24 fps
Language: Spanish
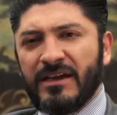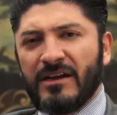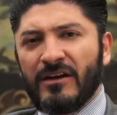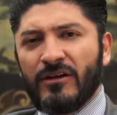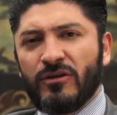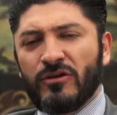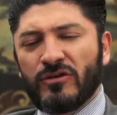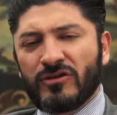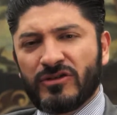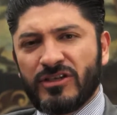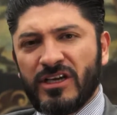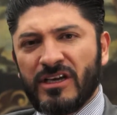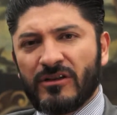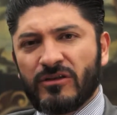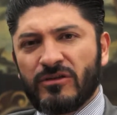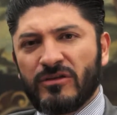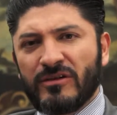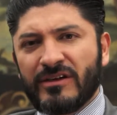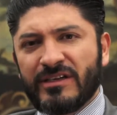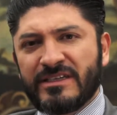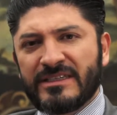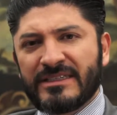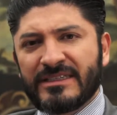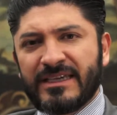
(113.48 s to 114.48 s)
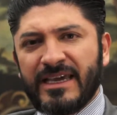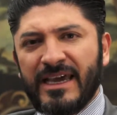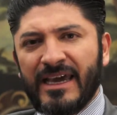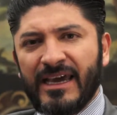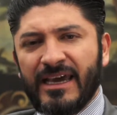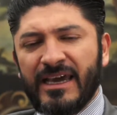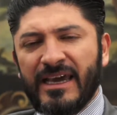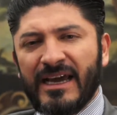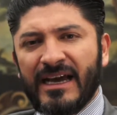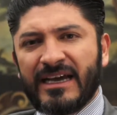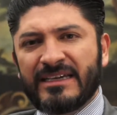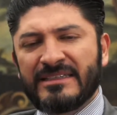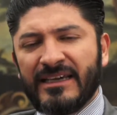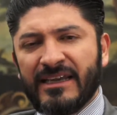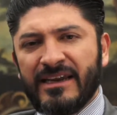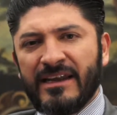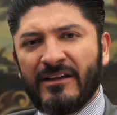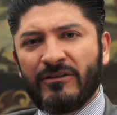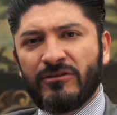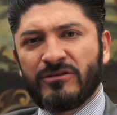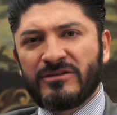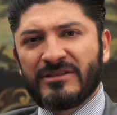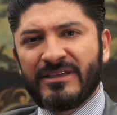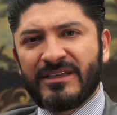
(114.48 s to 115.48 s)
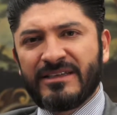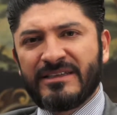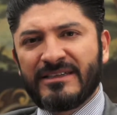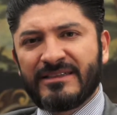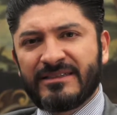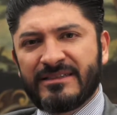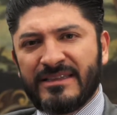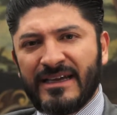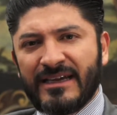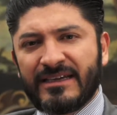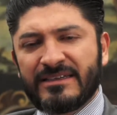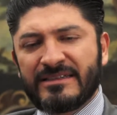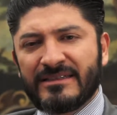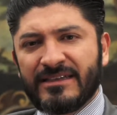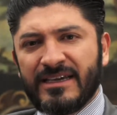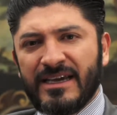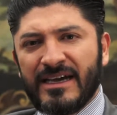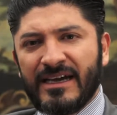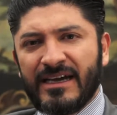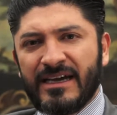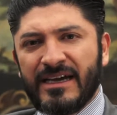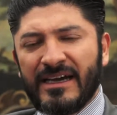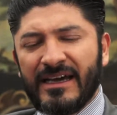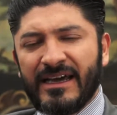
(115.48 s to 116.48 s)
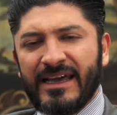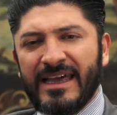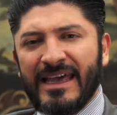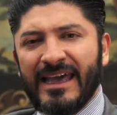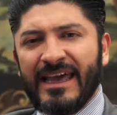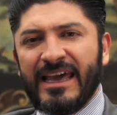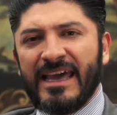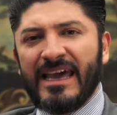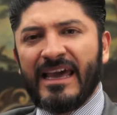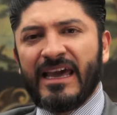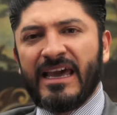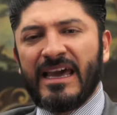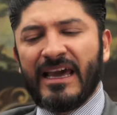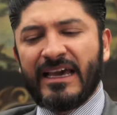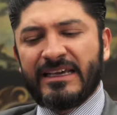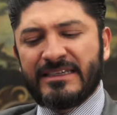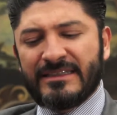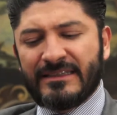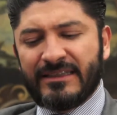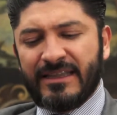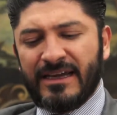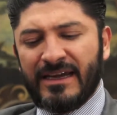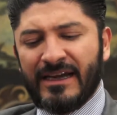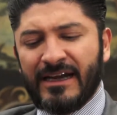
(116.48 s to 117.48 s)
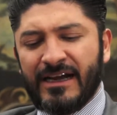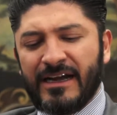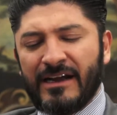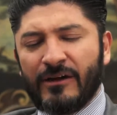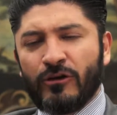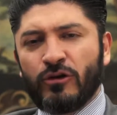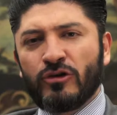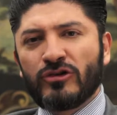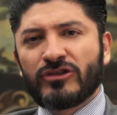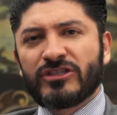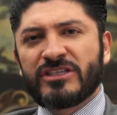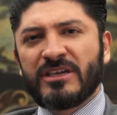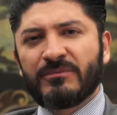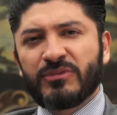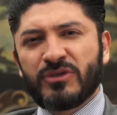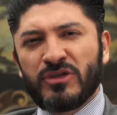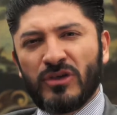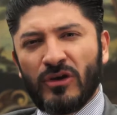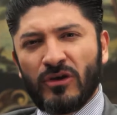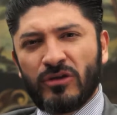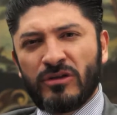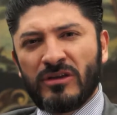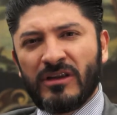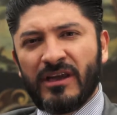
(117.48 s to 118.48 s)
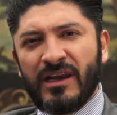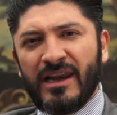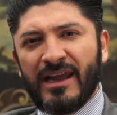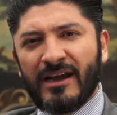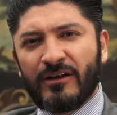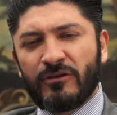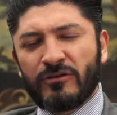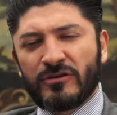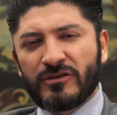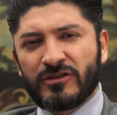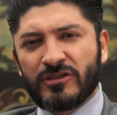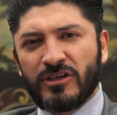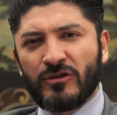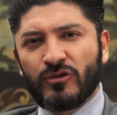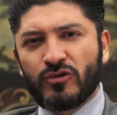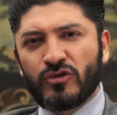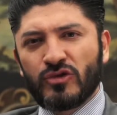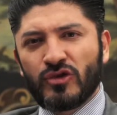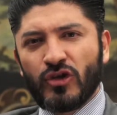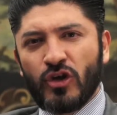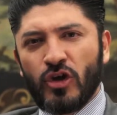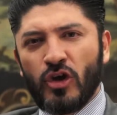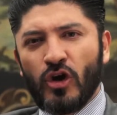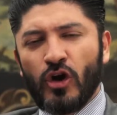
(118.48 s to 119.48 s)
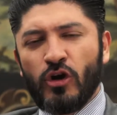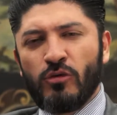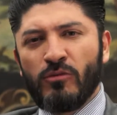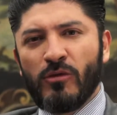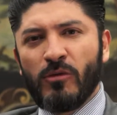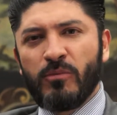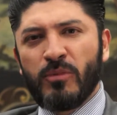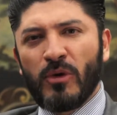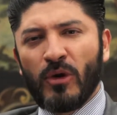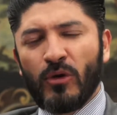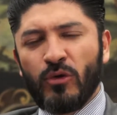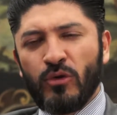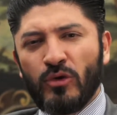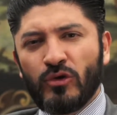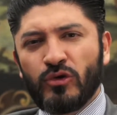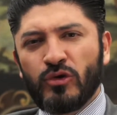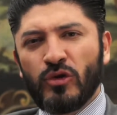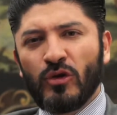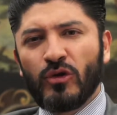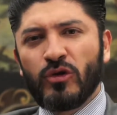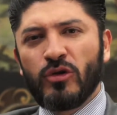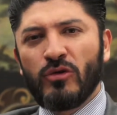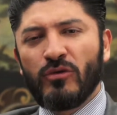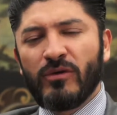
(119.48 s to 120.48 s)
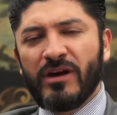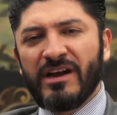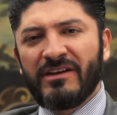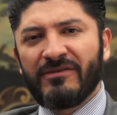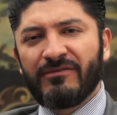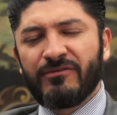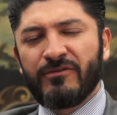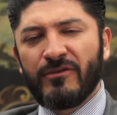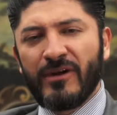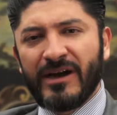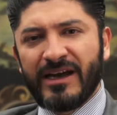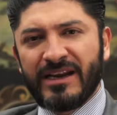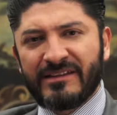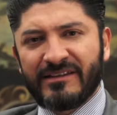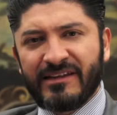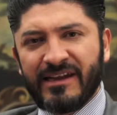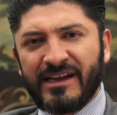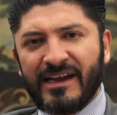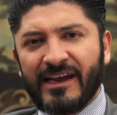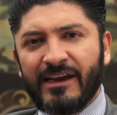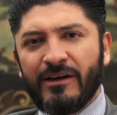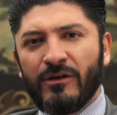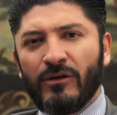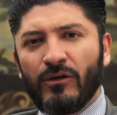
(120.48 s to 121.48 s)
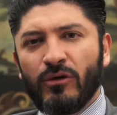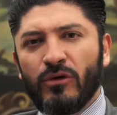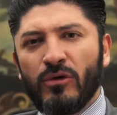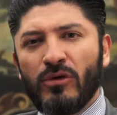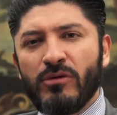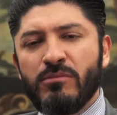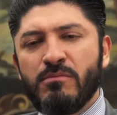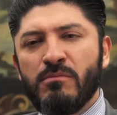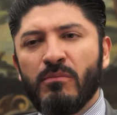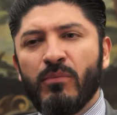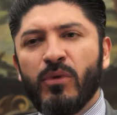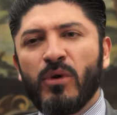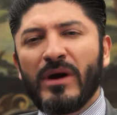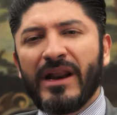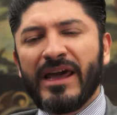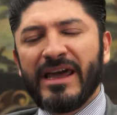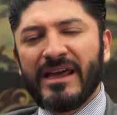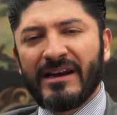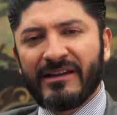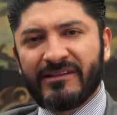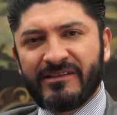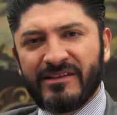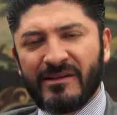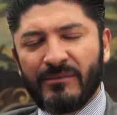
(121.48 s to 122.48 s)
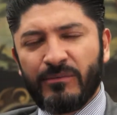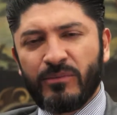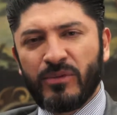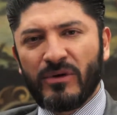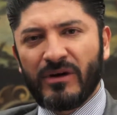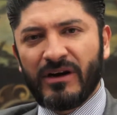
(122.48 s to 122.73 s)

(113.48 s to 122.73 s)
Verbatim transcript: lo cierto es que a 100 años de distancia, esta concepción de la Constitución como producto de una fuerza que logró imponerse por